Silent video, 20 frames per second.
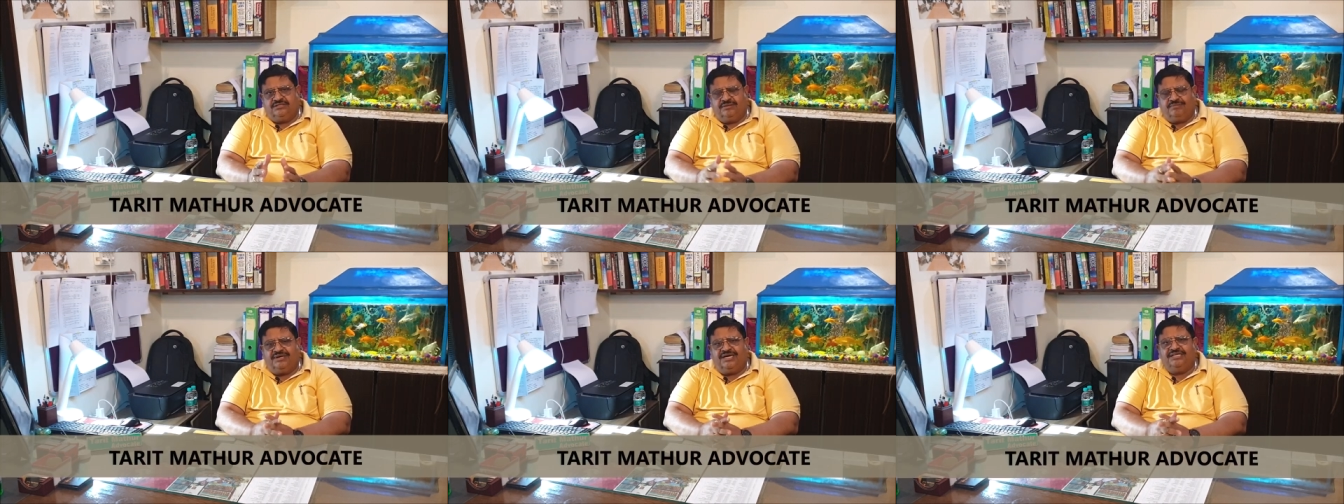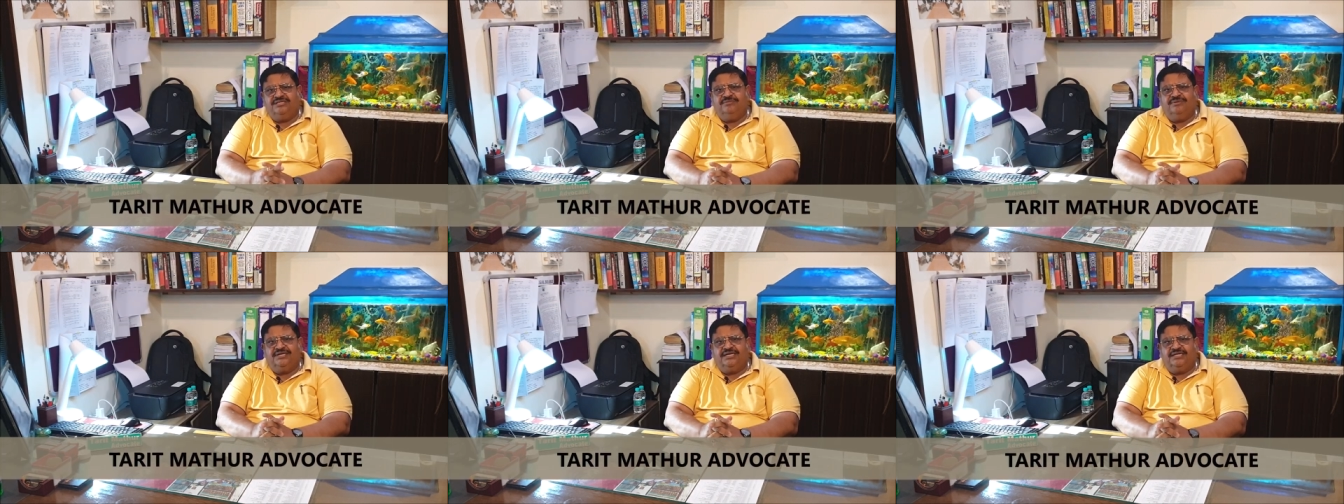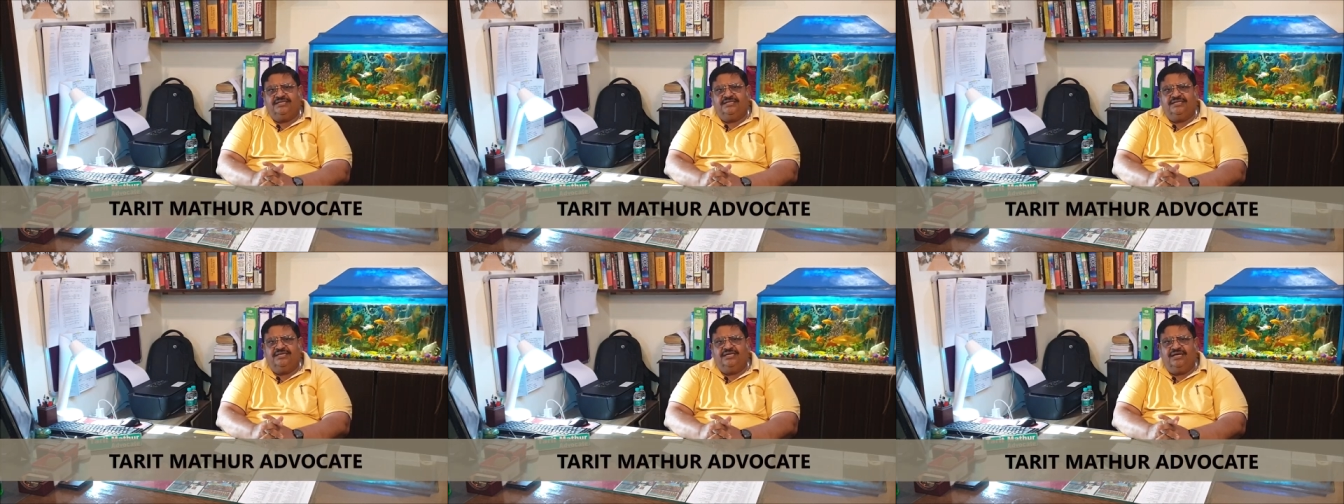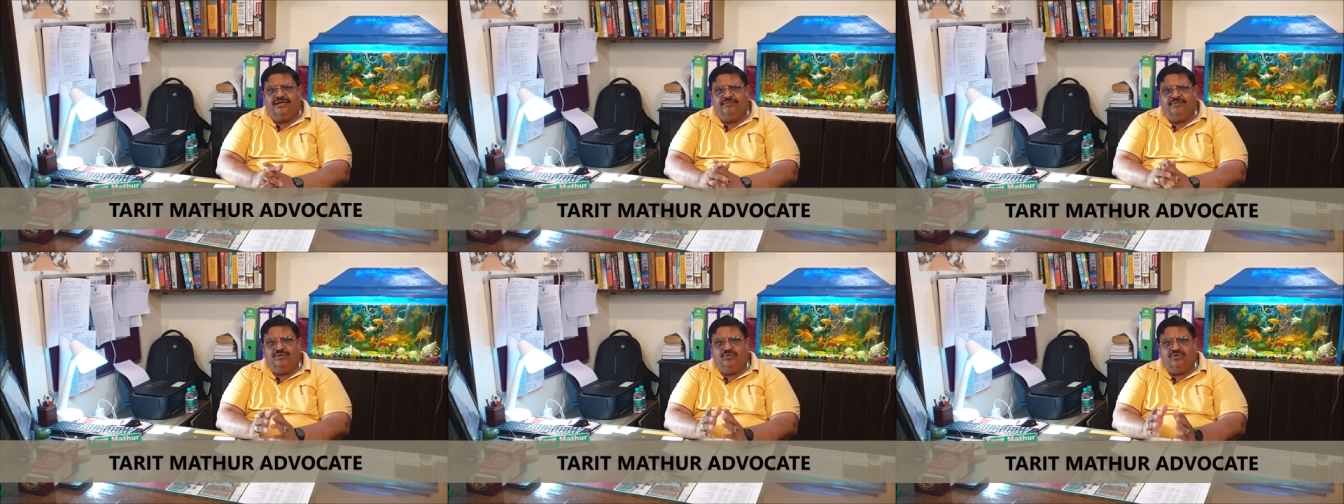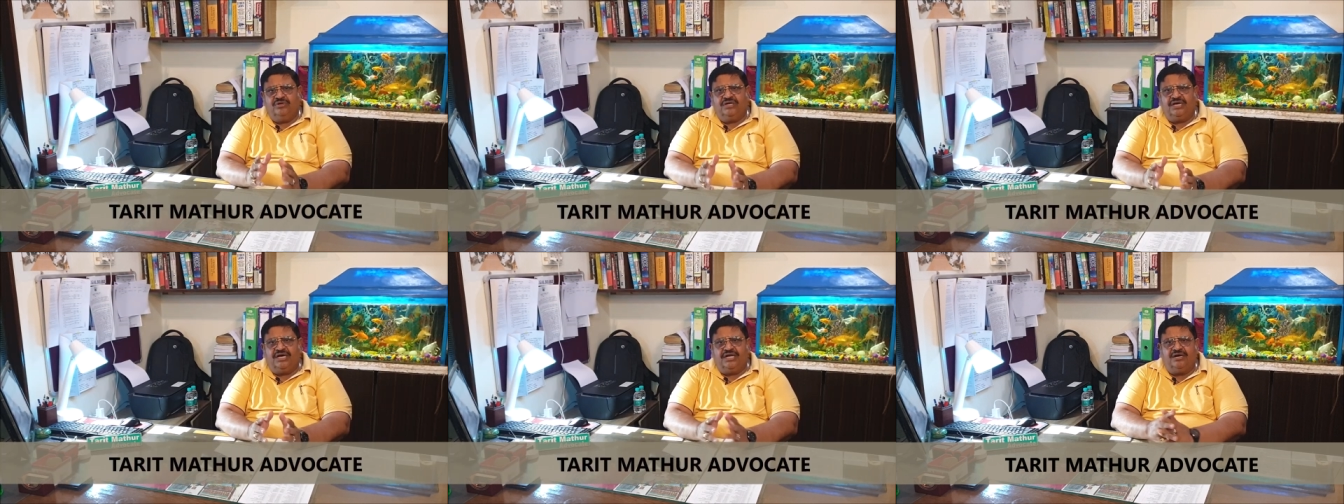समाज में रहते हैं हमें
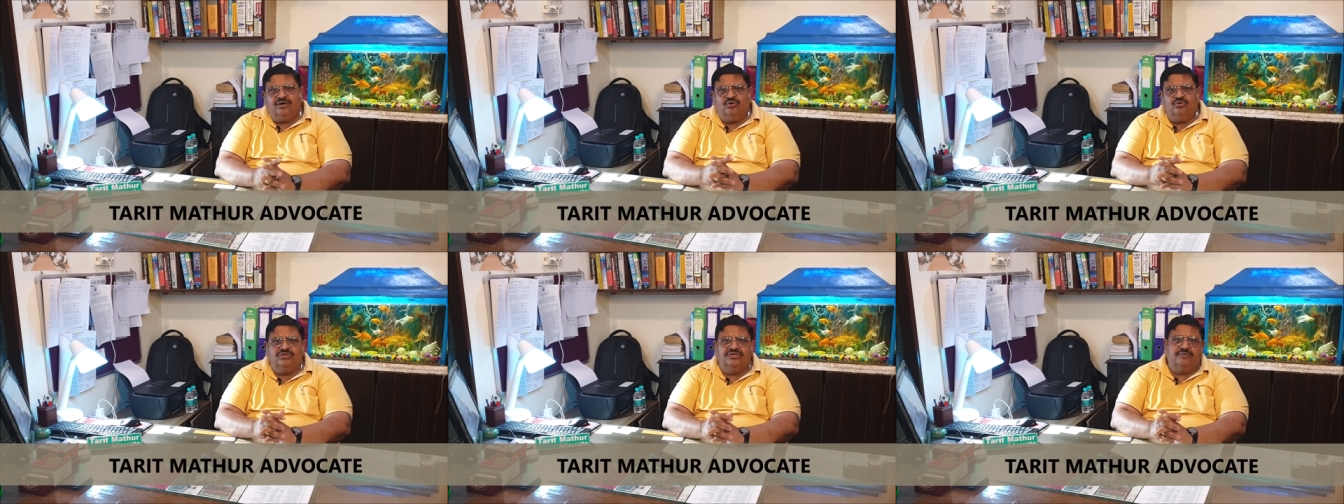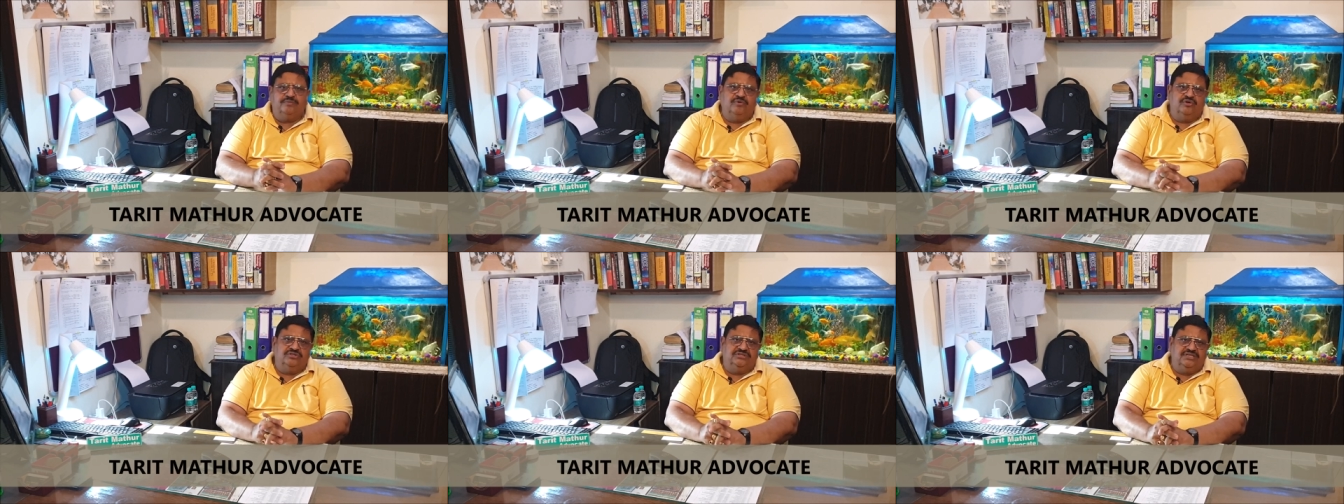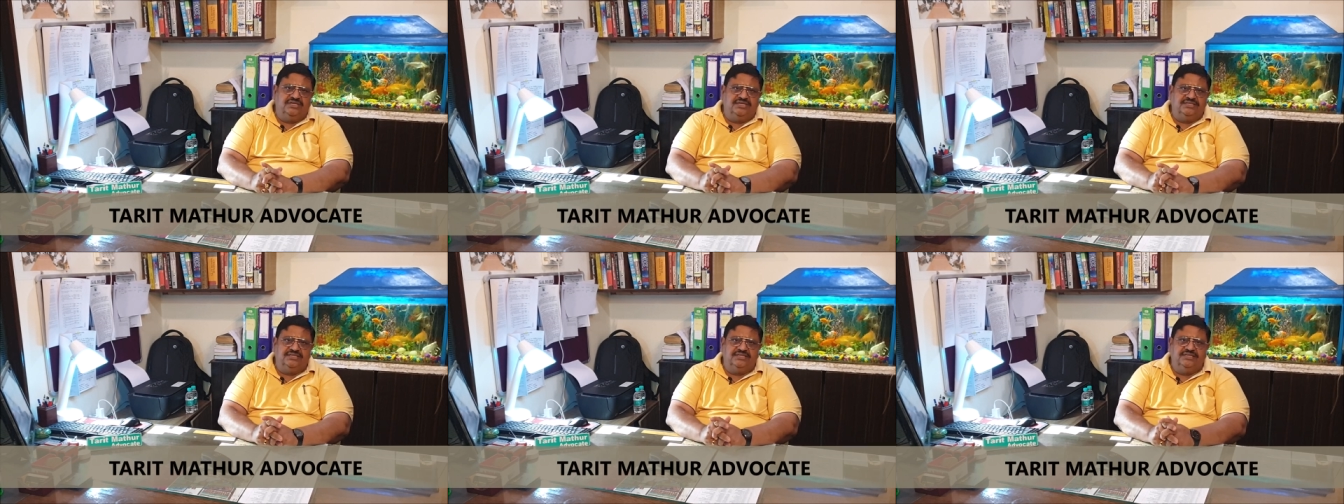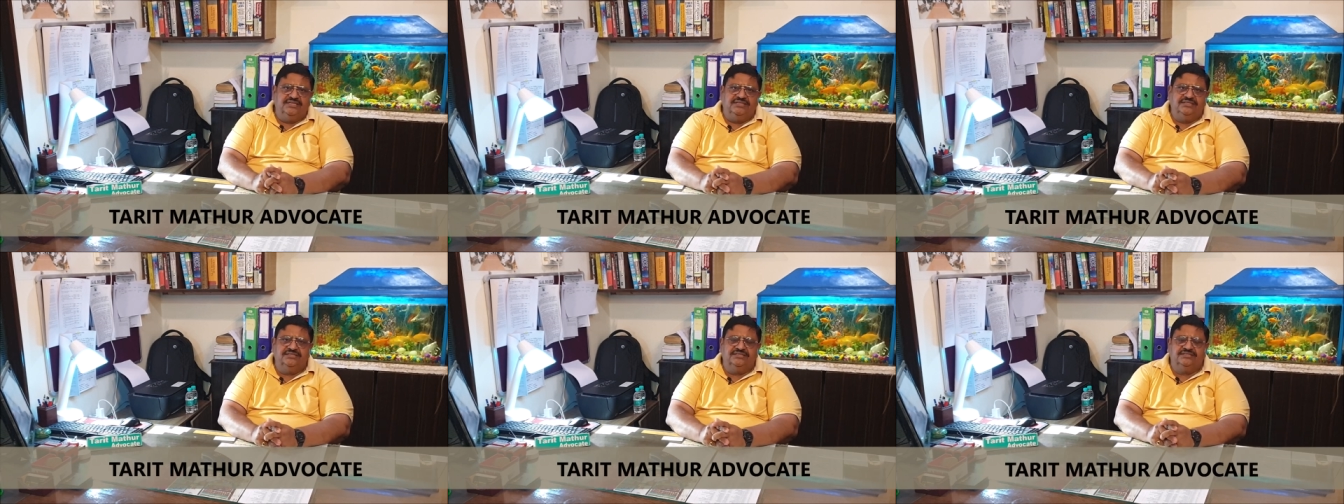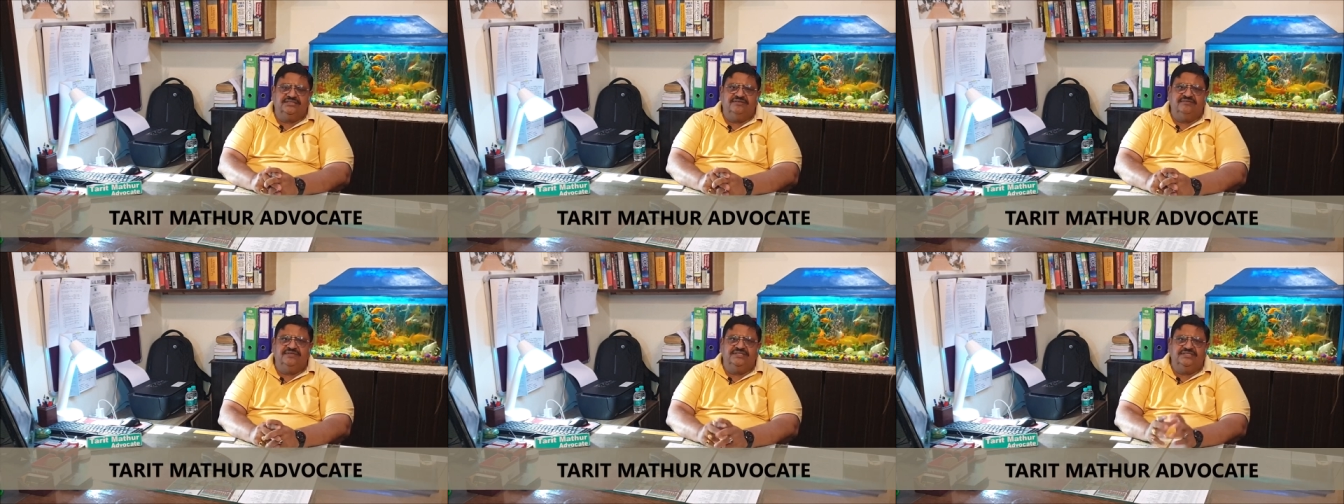उन कारणों तक पहुंचना चाहिए
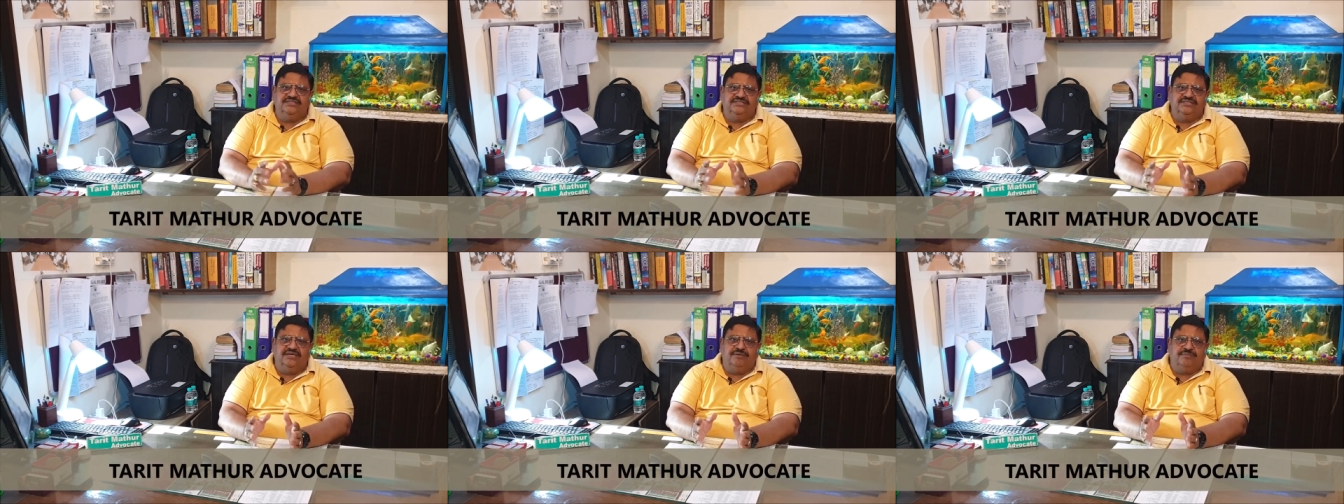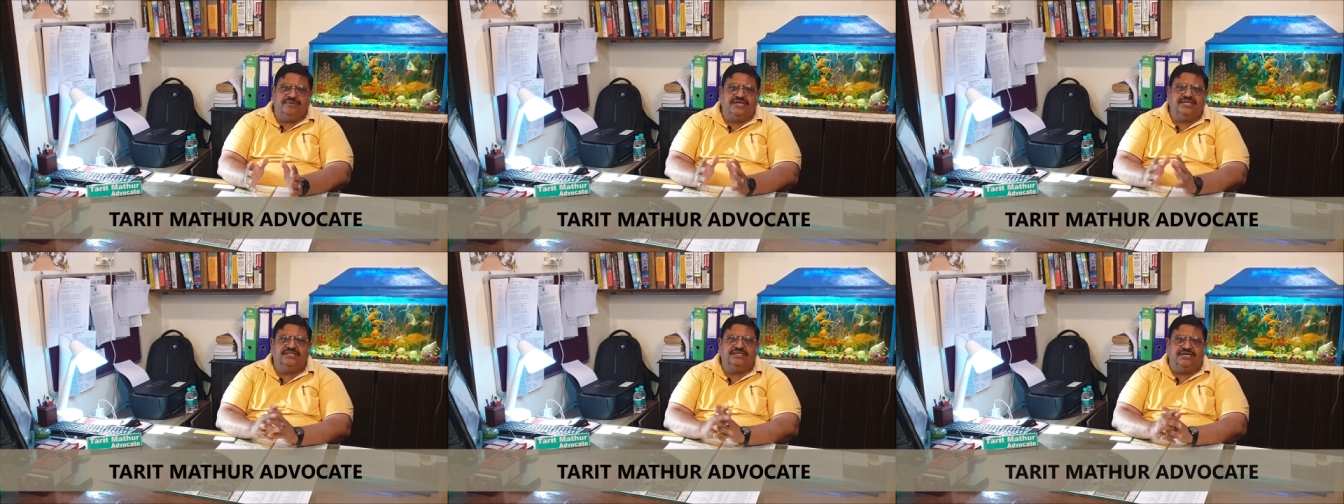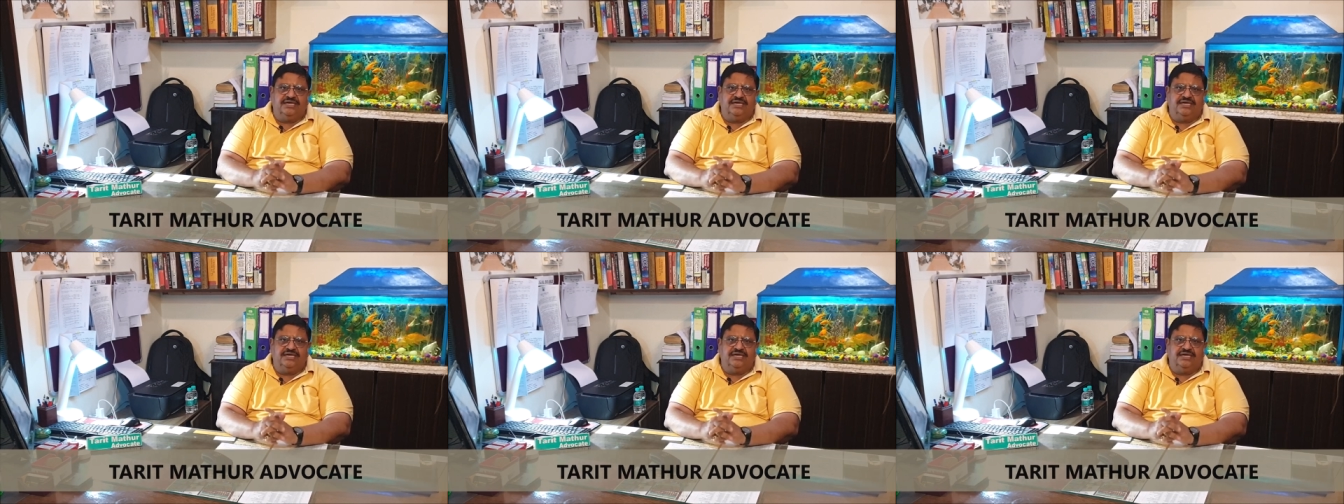जिसकी वजह से अपराध